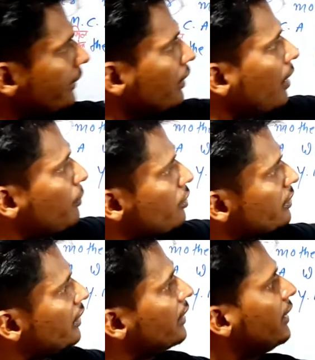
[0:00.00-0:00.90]
एन
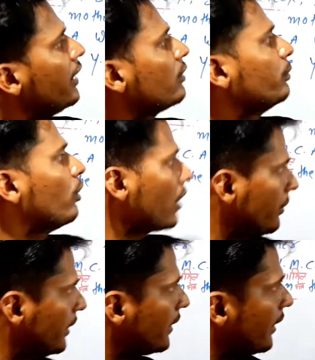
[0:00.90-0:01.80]
अपॉर्चुनिटी एक मौका
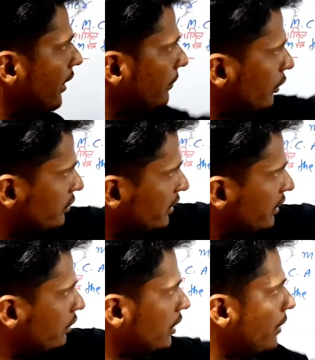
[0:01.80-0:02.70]
मिल गया है
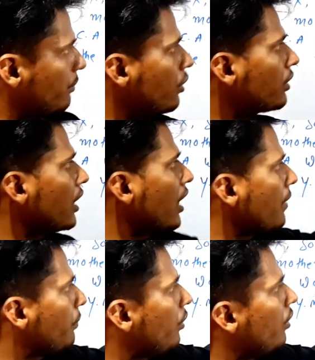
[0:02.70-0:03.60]
अपॉर्चुनिटी होता है मौका
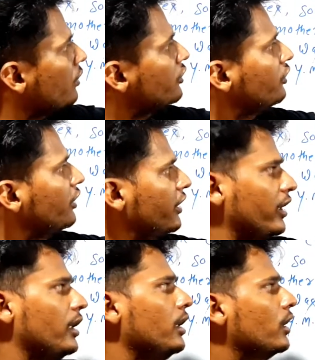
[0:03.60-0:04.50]
अपॉर्चुनिटी
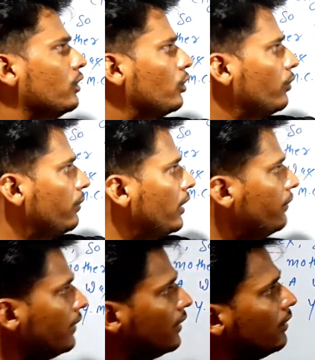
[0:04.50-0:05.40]
टू
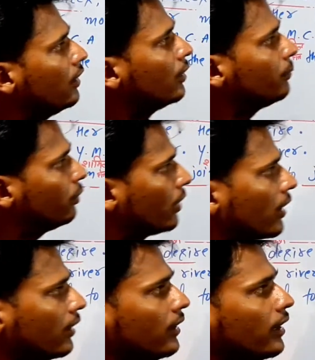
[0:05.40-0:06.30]
फिलफिल पूरा
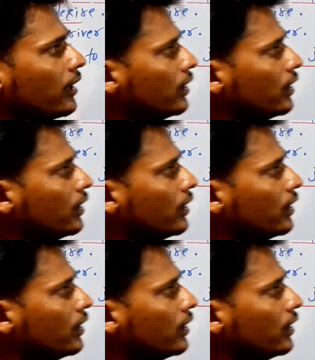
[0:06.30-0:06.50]
करने के